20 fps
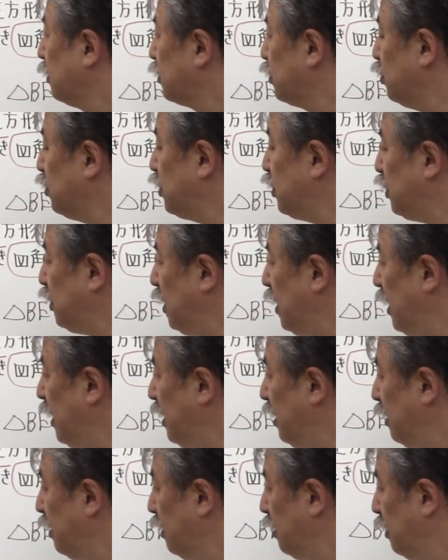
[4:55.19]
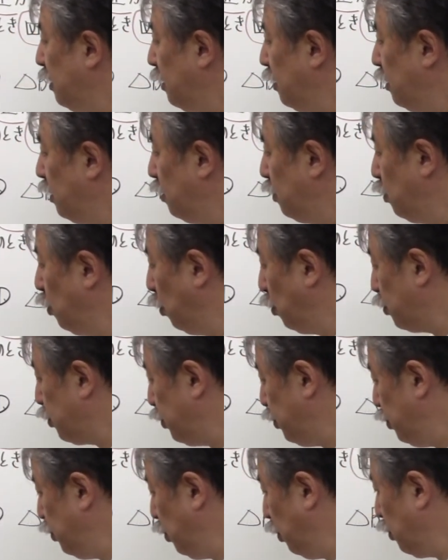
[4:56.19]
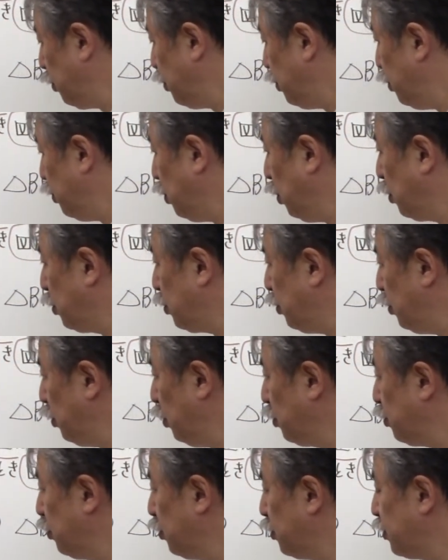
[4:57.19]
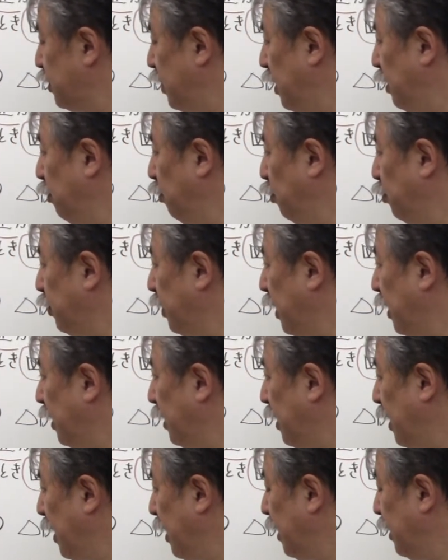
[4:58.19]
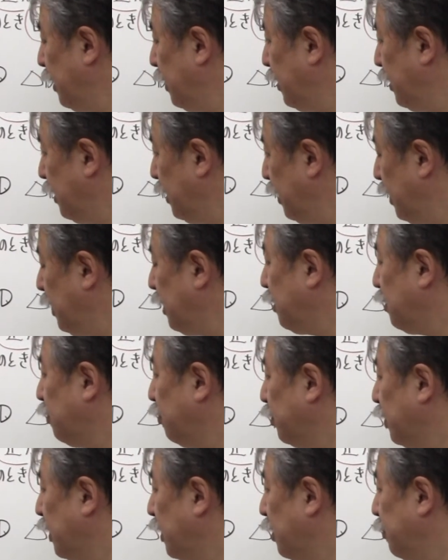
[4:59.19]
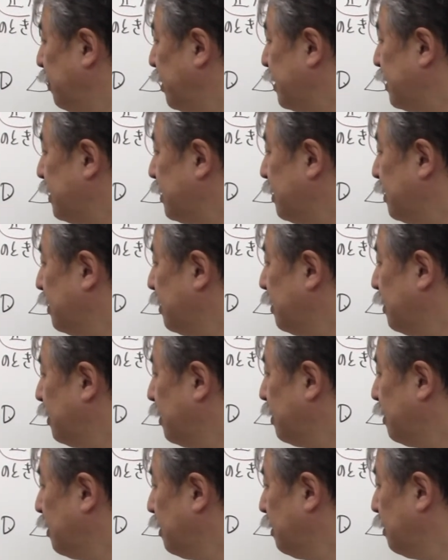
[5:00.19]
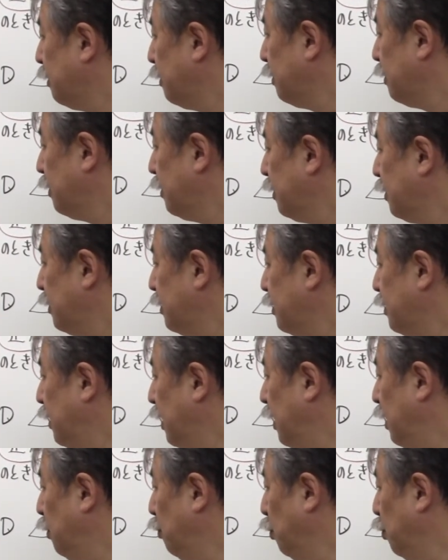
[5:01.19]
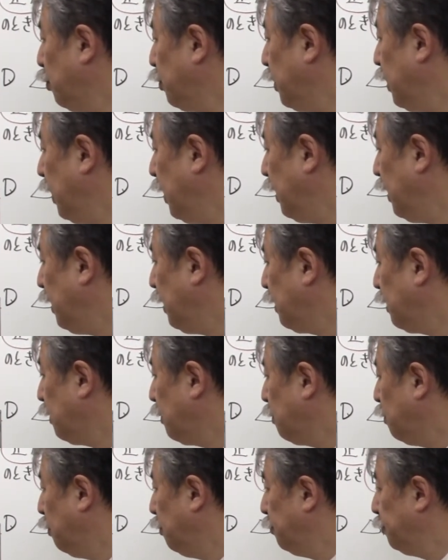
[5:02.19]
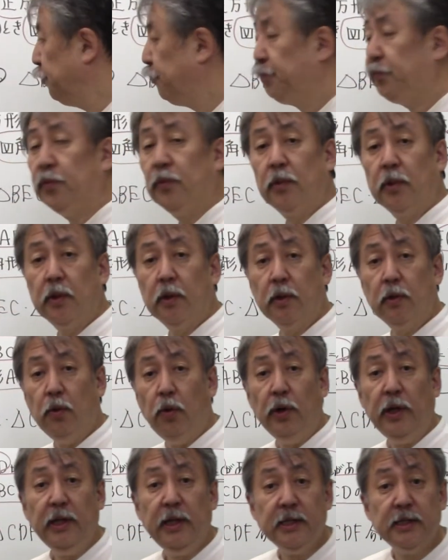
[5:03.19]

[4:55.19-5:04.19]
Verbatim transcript: そして6666の正方形が1個できます。正方形1個。これ